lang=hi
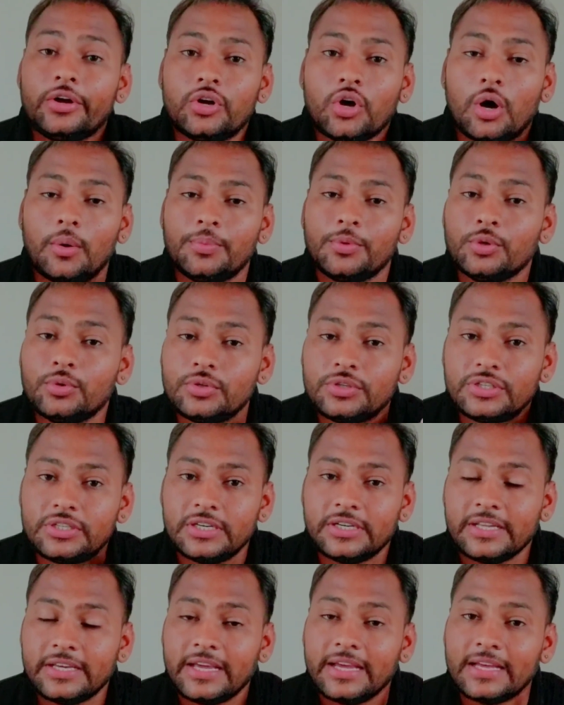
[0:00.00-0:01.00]
टॉप
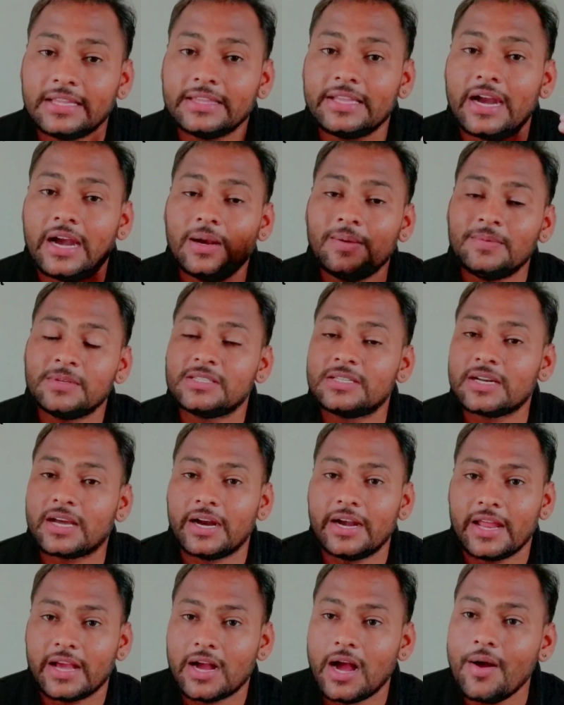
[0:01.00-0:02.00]
यूनिवर्सिटी के अंदर एडमिशन
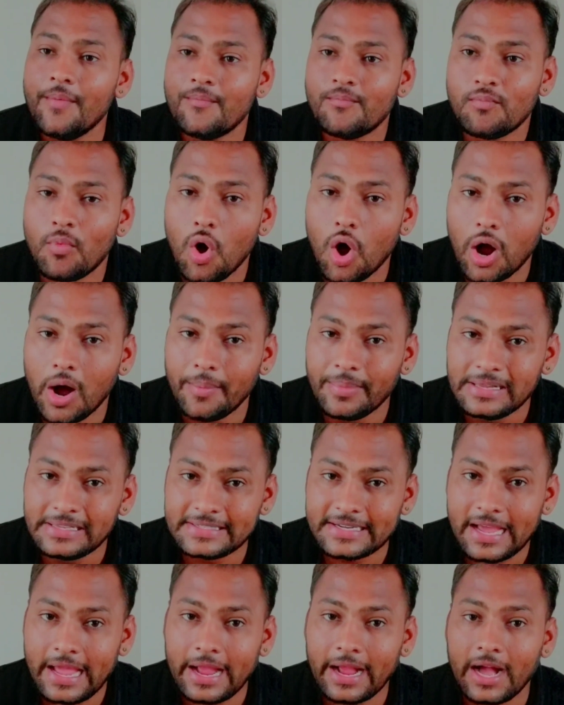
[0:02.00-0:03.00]
करने का मौका मिल
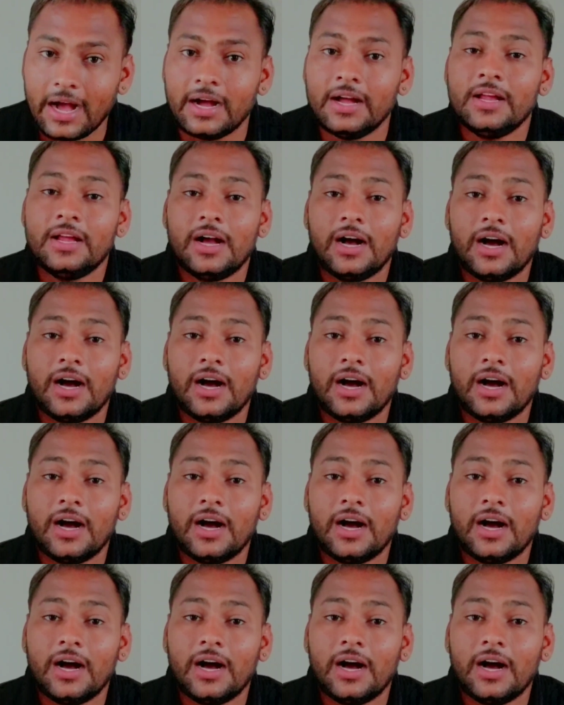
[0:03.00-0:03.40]
जाएगा